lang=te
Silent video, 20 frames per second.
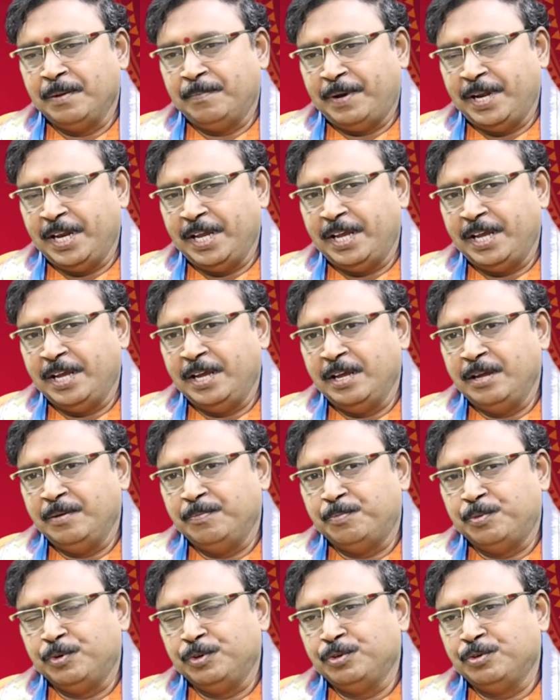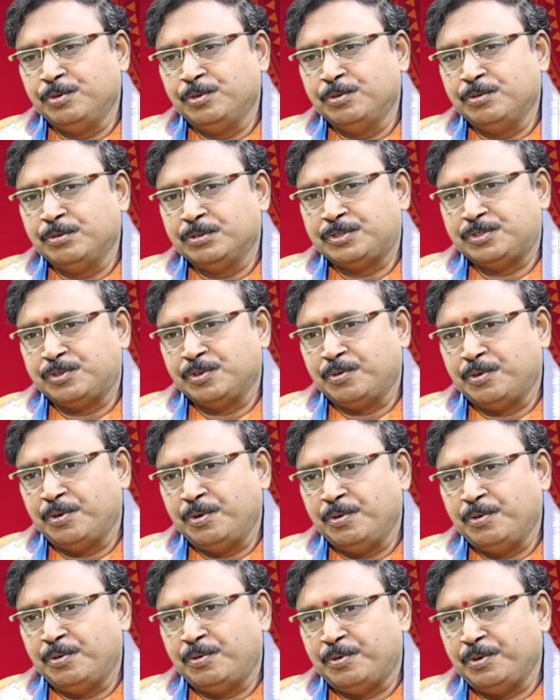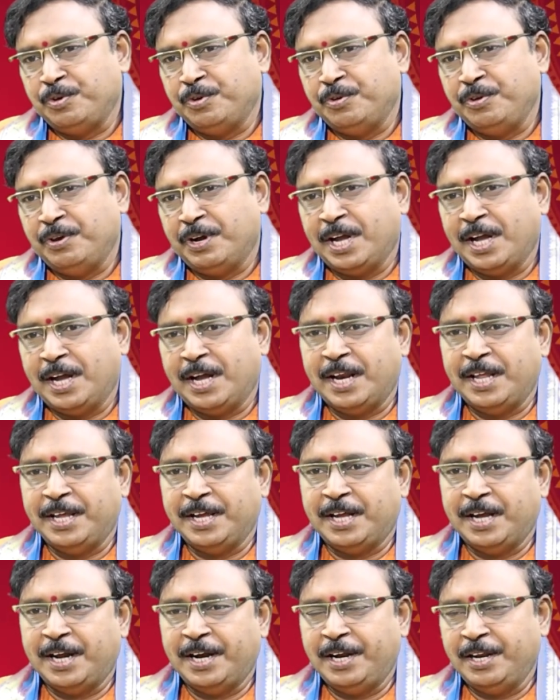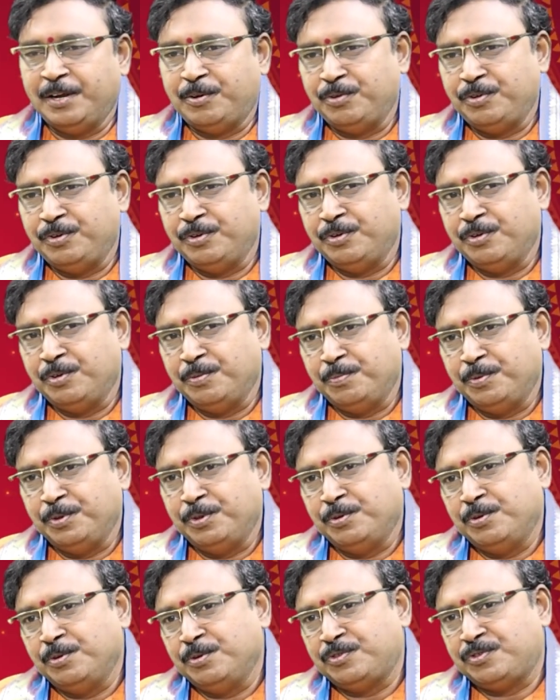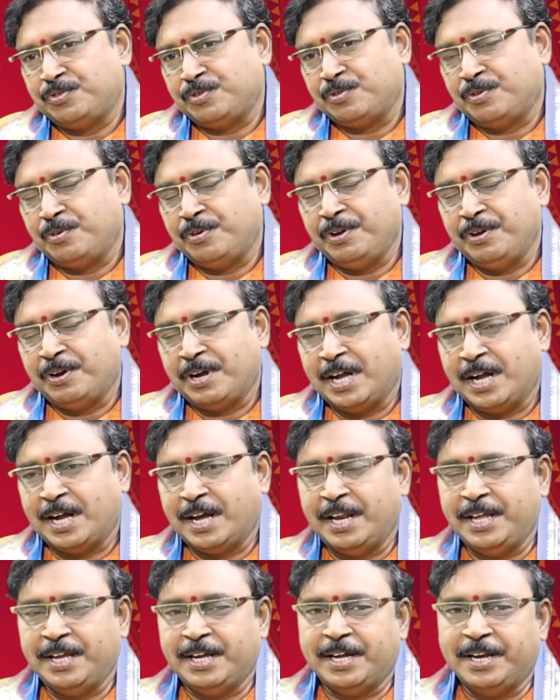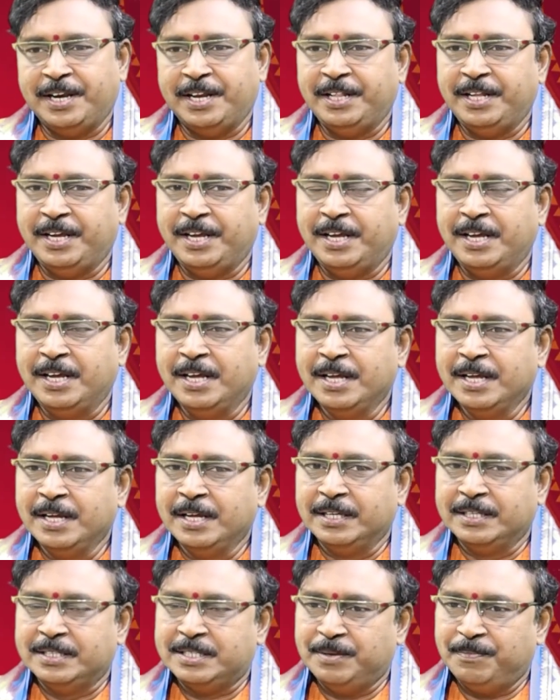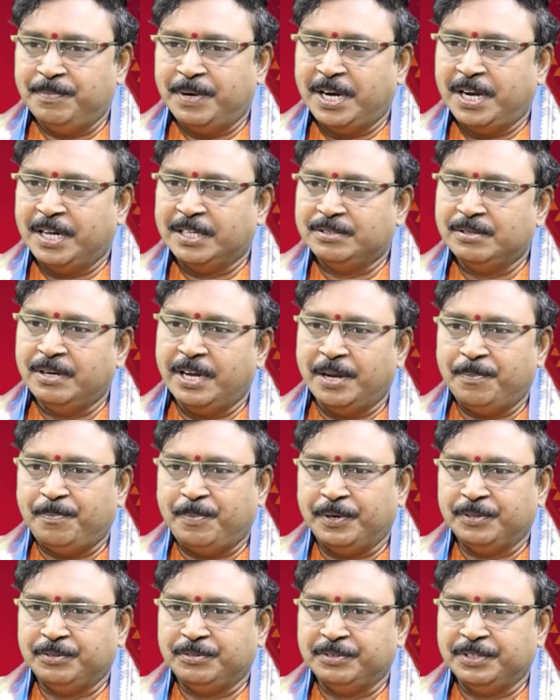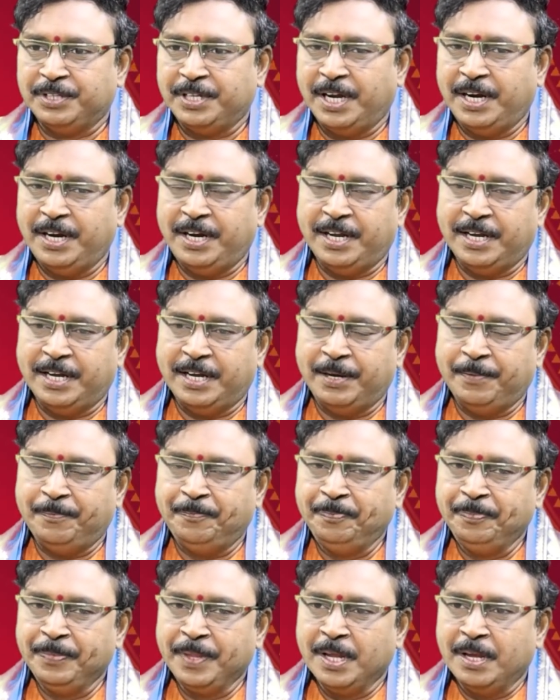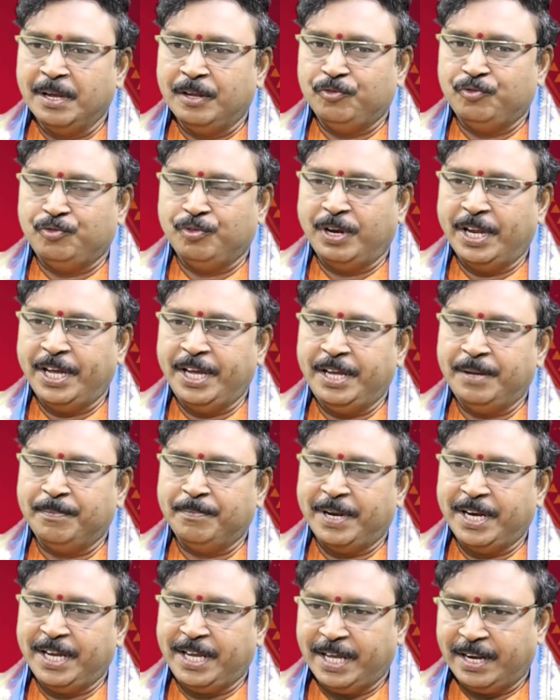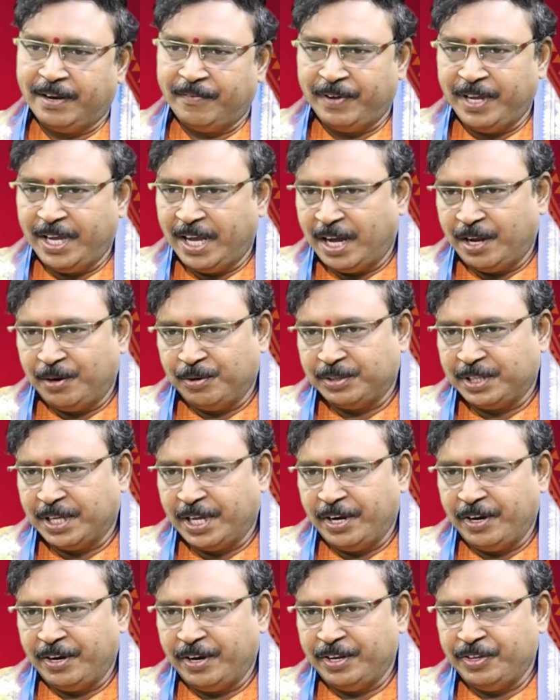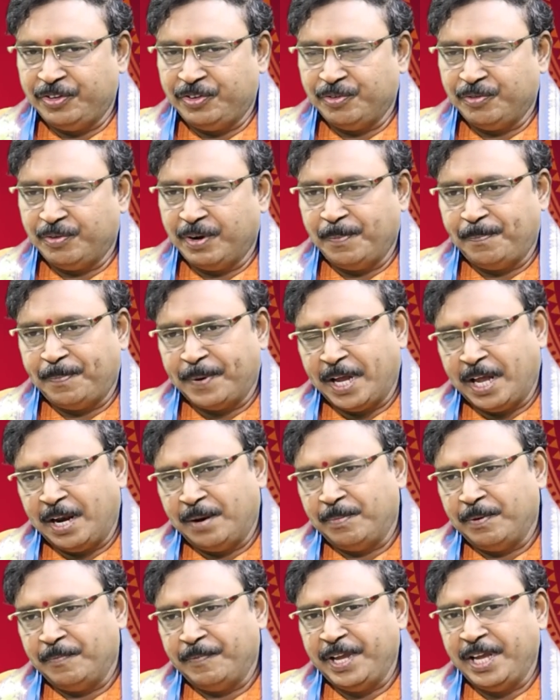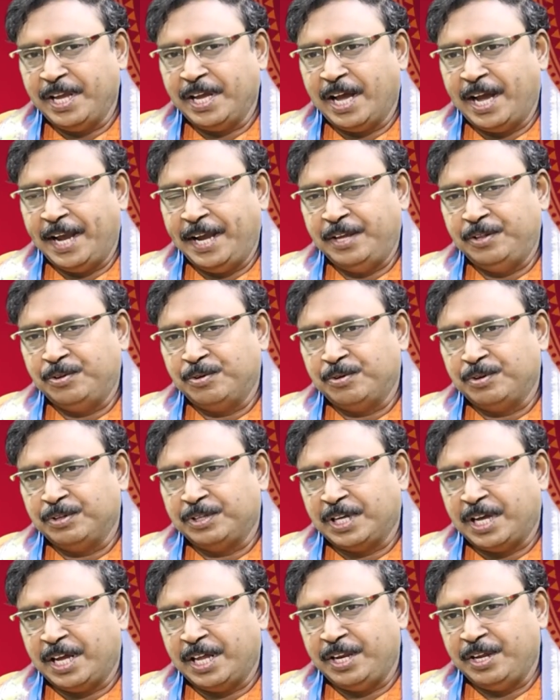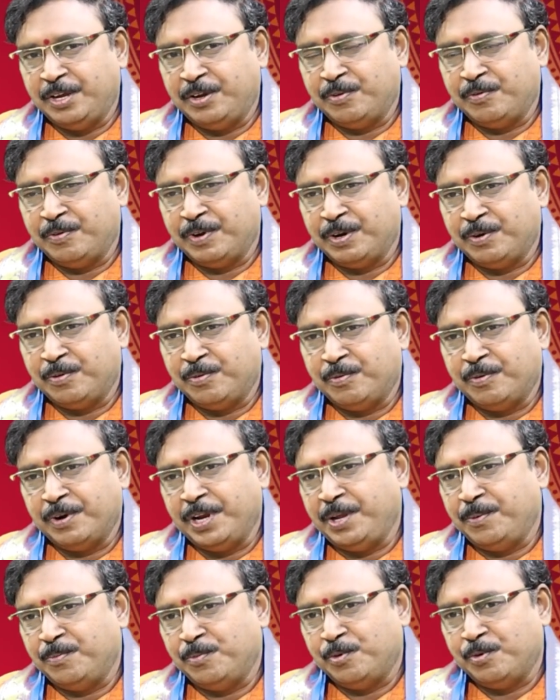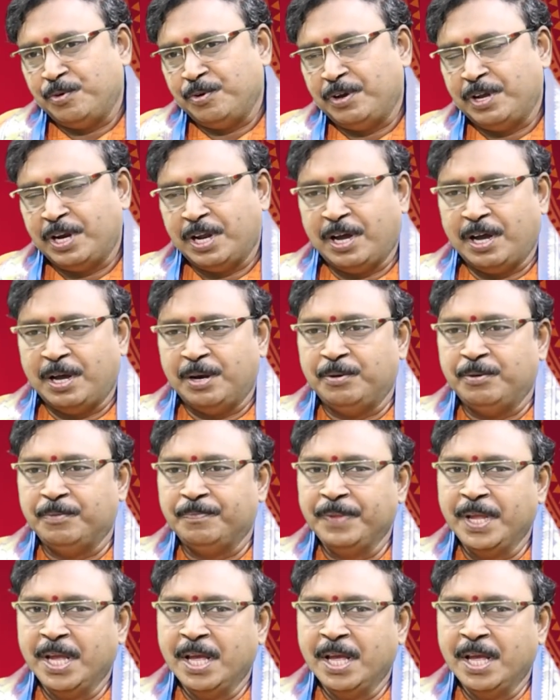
మనకి బుధుడు శుక్రుడు కుజుడు యొక్క కలయిక అంటే కుజుడు బుధుడు శుక్రుడు యొక్క కలయిక అనేది సింహరాశిలో ఏర్పడుతుంది అంటే జూలై మనకి ఇరవై ఆరో తారీఖు నుంచి కూడా ప్రారంభమై ఐదో తారీఖు వరకు కూడా ఈ మూడు గ్రహాలు